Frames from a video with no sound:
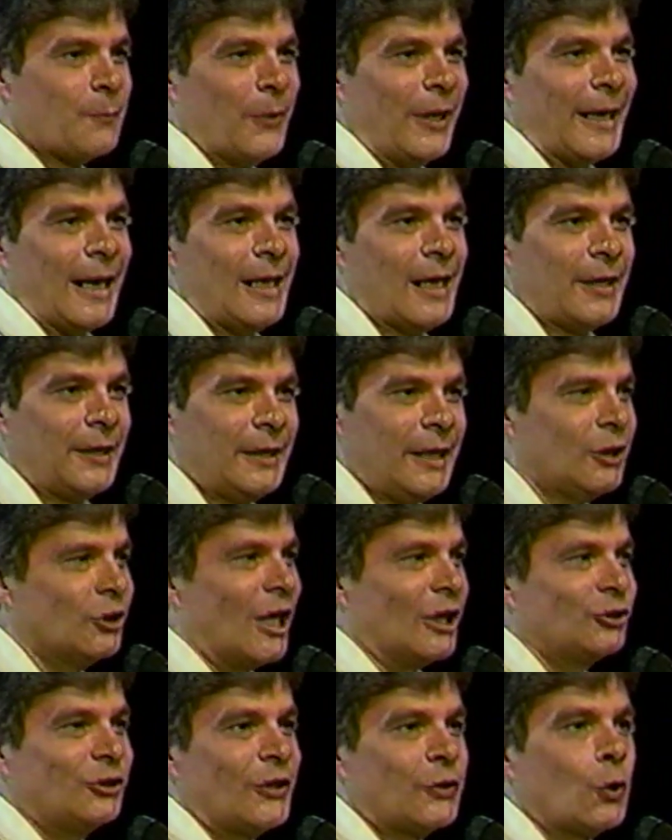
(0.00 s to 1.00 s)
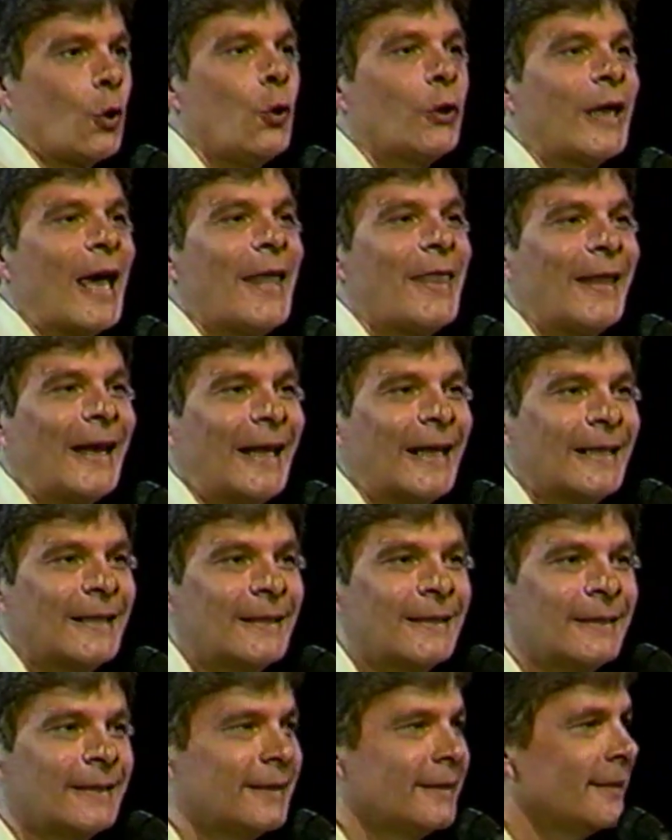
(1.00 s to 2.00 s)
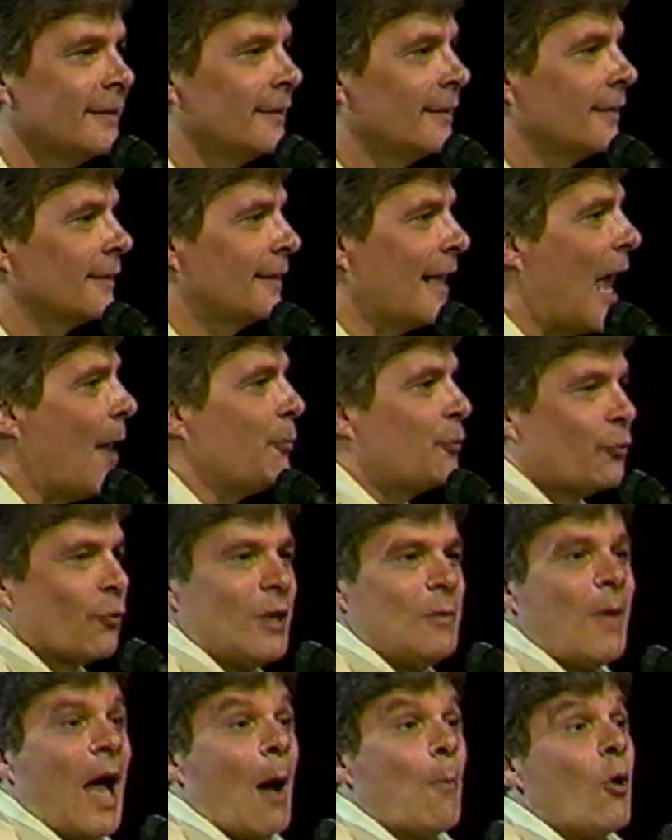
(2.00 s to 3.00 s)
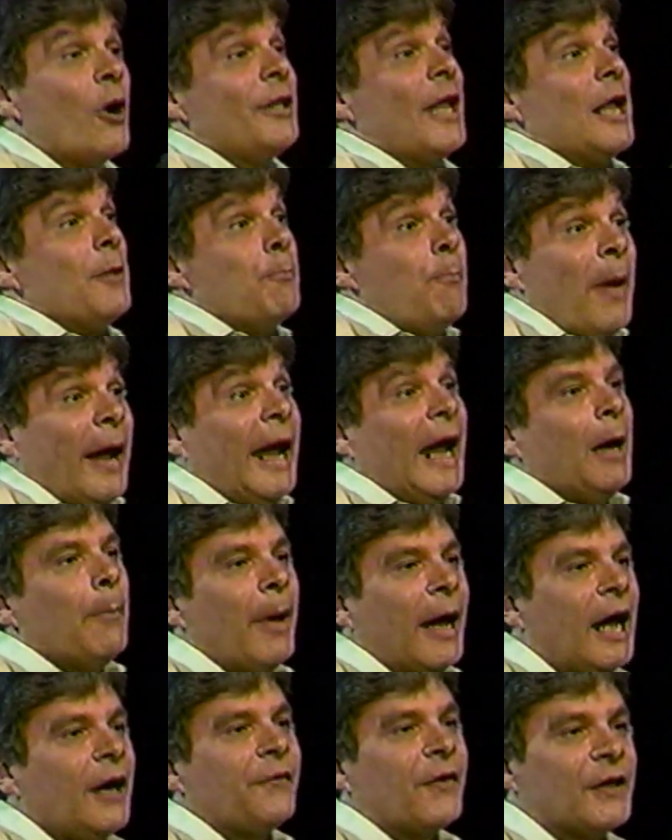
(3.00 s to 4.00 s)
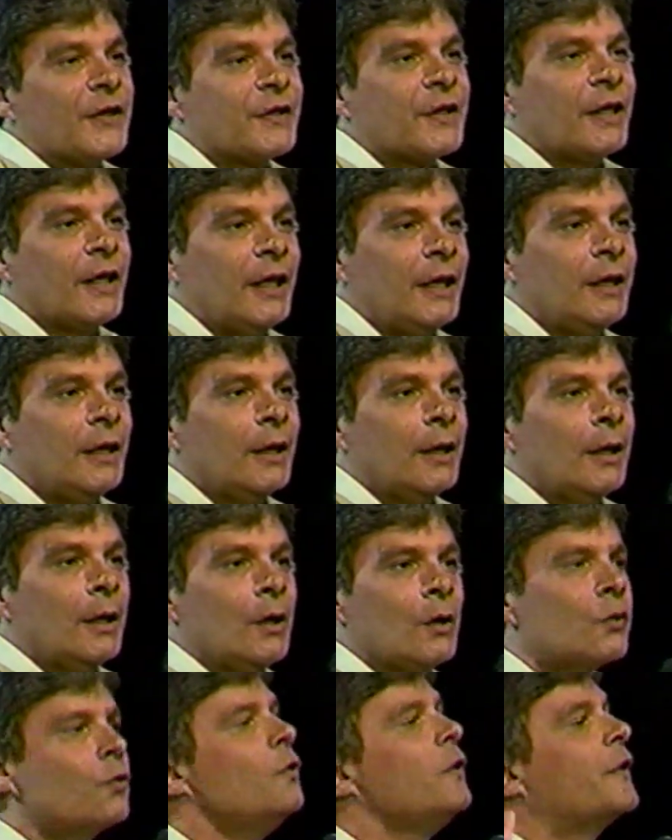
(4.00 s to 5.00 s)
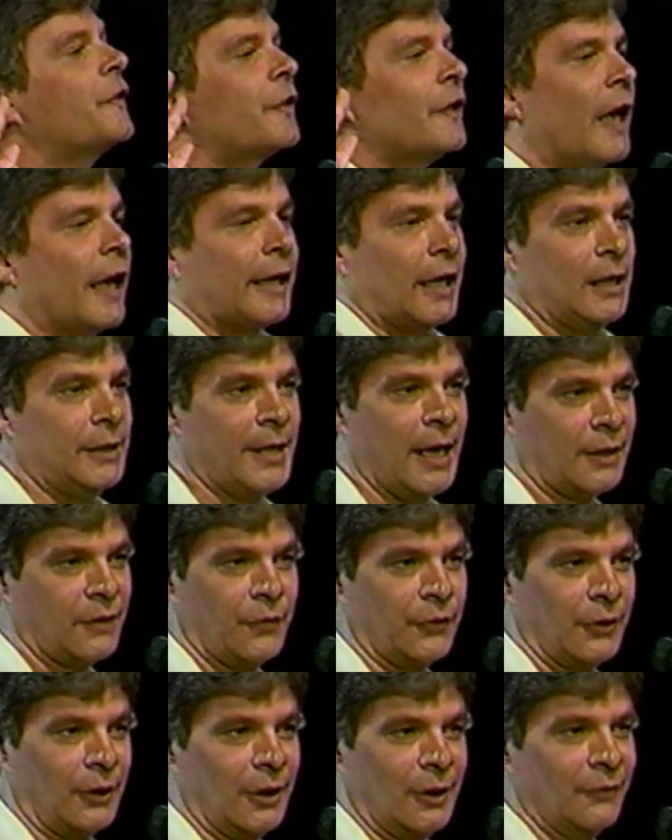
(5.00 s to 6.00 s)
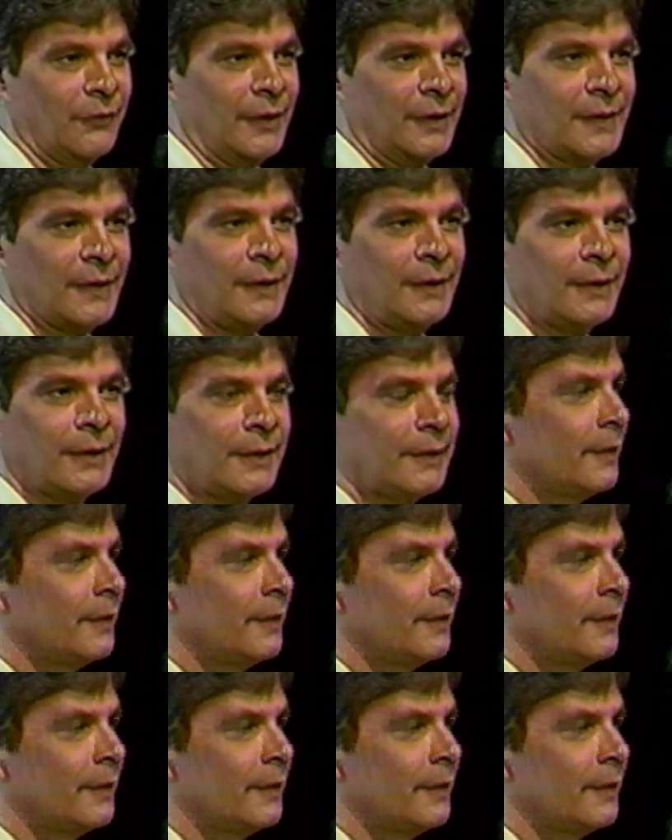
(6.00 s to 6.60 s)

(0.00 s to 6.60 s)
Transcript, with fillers: c'est pas un calendrier, j'ai acheté sur un cadran. sais, habituellement, à moins d'être bien, bien fatigué, tu le sais à quelle date tu vas te relever, tu sais.